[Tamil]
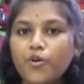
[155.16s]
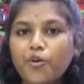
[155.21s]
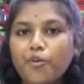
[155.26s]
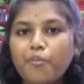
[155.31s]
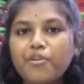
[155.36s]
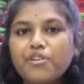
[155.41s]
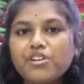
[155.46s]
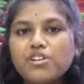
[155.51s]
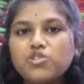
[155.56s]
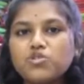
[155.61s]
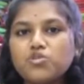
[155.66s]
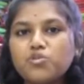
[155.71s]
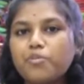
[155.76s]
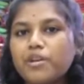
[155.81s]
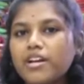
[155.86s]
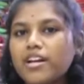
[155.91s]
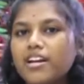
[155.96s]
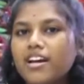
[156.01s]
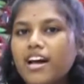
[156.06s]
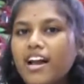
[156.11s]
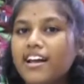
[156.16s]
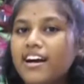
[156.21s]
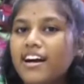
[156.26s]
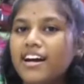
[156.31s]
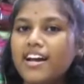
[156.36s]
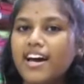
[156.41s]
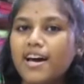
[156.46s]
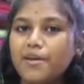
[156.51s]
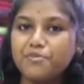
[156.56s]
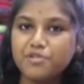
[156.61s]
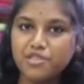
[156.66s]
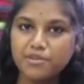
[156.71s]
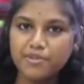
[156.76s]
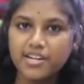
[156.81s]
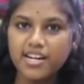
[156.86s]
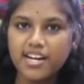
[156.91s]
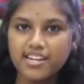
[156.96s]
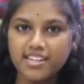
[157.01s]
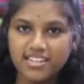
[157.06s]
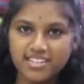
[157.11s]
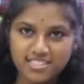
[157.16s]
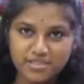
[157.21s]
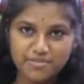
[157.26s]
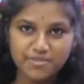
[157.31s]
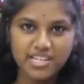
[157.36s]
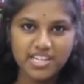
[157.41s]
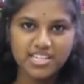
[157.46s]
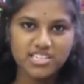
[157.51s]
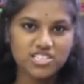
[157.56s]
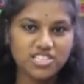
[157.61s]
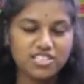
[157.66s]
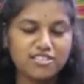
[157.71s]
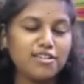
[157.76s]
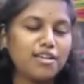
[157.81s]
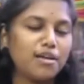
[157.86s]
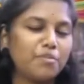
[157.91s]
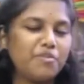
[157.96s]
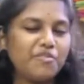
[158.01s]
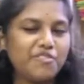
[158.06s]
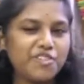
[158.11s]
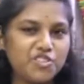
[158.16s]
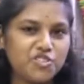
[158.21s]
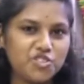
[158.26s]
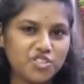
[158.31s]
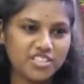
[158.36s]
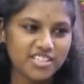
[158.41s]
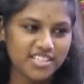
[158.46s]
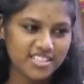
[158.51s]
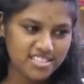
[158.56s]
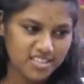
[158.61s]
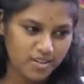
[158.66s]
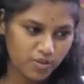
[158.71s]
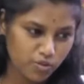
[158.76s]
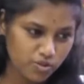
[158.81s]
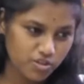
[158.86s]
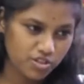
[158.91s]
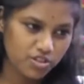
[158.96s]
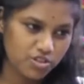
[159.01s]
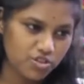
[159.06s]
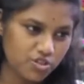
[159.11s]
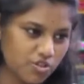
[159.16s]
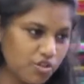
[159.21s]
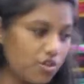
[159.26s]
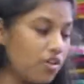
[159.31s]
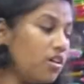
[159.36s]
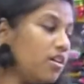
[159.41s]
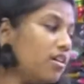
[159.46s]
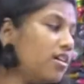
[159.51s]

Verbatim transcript: ரொம்பவே ஒரு சூப்பரான அழகான அற்புதமான அட்டகாசமான கலெக்ஷன் தான் நம்ம வரிஞ்சோய் டெக்ஸில் கொடுத்துக்கிட்டு இருக்கோம்